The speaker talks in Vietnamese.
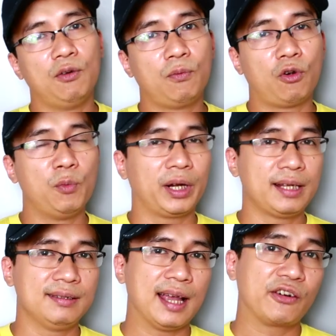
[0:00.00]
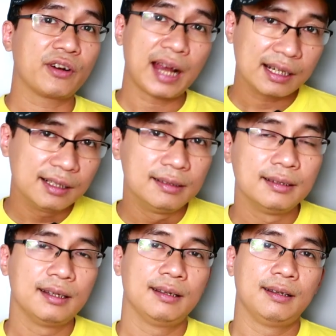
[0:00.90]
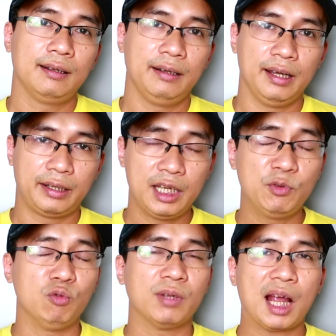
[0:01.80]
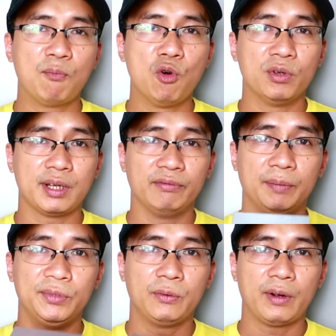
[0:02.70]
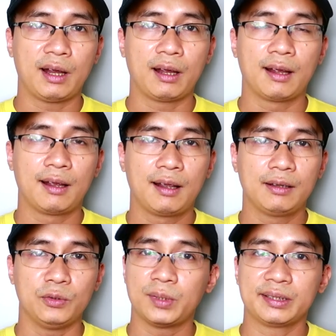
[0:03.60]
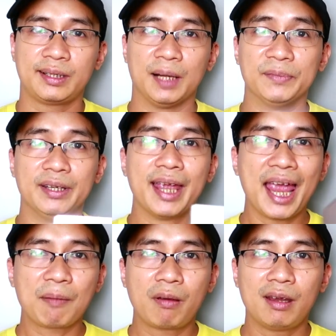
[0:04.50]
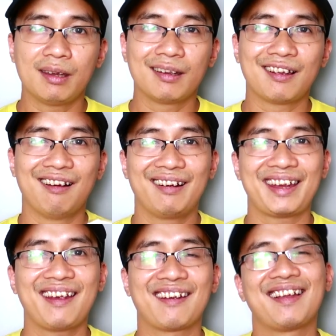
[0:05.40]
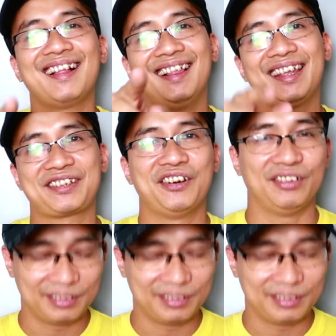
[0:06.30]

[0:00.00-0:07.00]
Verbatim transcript: có một cái đánh giá nó khác hơn để khi mà chúng ta mua một sản phẩm nước hoa chúng ta sẽ cảm thấy happy ok let's go